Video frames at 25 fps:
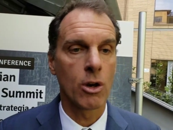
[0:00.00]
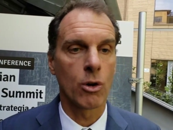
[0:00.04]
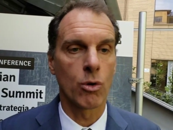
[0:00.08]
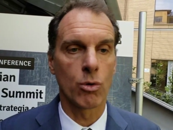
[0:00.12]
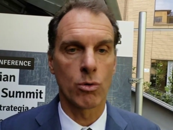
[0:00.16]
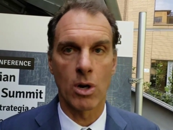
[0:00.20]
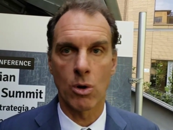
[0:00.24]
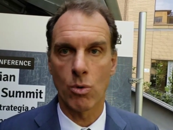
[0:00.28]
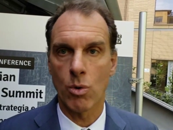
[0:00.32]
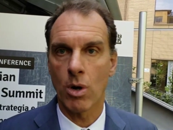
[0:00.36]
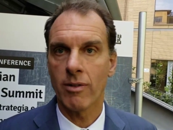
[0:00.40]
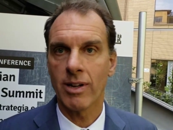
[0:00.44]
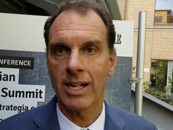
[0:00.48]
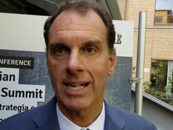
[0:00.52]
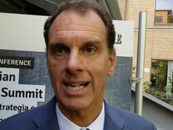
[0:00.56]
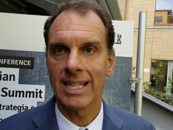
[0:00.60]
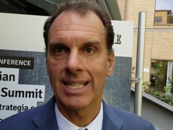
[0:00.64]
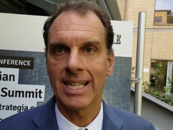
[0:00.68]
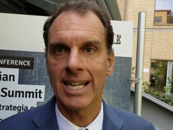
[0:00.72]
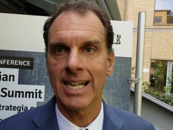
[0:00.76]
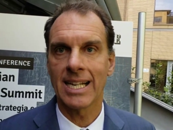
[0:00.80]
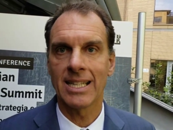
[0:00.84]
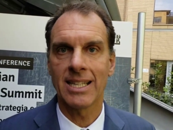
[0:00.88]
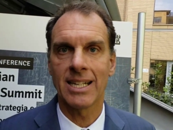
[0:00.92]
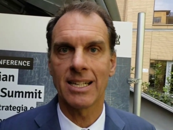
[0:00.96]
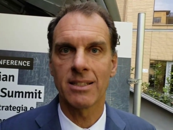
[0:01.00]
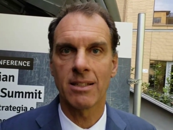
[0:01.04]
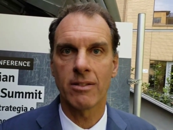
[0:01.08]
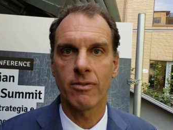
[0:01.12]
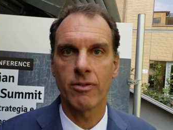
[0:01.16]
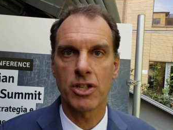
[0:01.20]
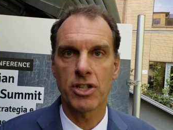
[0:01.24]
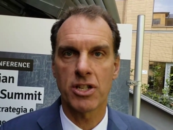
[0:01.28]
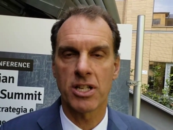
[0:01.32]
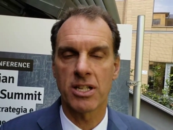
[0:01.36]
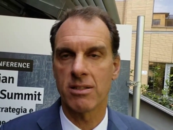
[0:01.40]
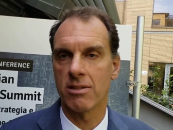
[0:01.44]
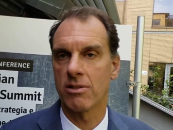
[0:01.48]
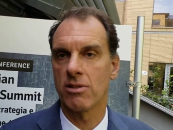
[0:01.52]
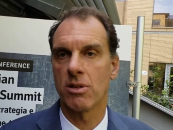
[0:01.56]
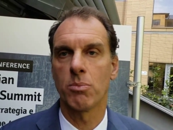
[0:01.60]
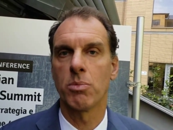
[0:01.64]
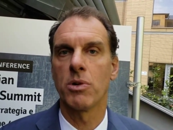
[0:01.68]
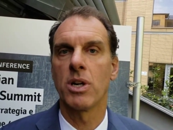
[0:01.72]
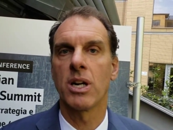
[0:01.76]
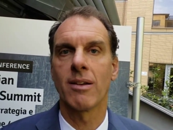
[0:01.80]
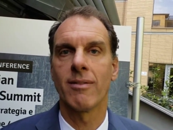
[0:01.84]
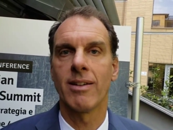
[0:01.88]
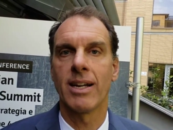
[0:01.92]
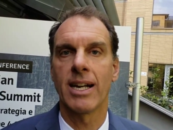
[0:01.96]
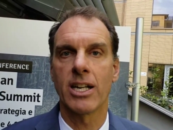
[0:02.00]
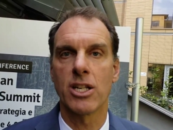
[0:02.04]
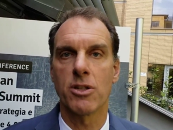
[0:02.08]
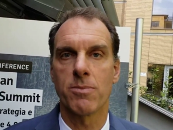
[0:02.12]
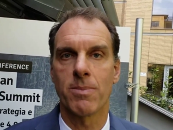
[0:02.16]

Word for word: con una nuova caldaia ad alta efficienza si può arrivare a